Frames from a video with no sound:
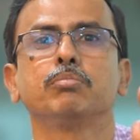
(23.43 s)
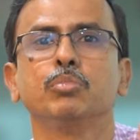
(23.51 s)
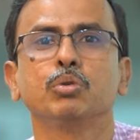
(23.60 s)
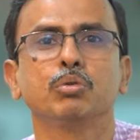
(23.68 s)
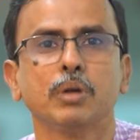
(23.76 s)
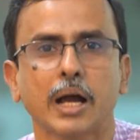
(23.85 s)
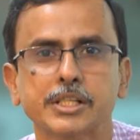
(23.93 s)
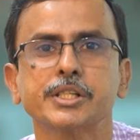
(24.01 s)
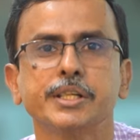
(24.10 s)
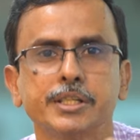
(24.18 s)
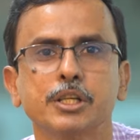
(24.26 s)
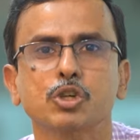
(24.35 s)
মুকুল
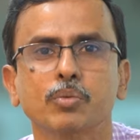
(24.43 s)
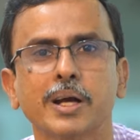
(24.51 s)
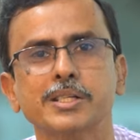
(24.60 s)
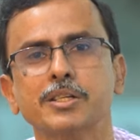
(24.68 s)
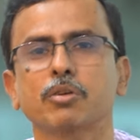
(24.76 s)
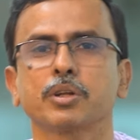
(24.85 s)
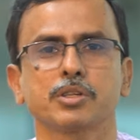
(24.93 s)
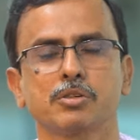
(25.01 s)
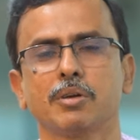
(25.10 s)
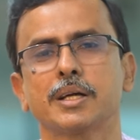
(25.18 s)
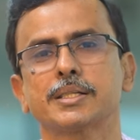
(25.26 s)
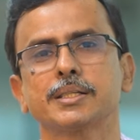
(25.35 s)
আসেনি যে সময় আসার কথা
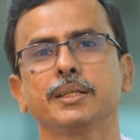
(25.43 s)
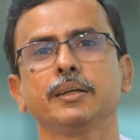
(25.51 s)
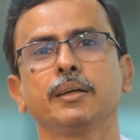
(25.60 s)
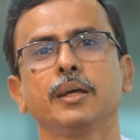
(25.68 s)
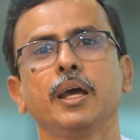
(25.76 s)
ছিল আসেনি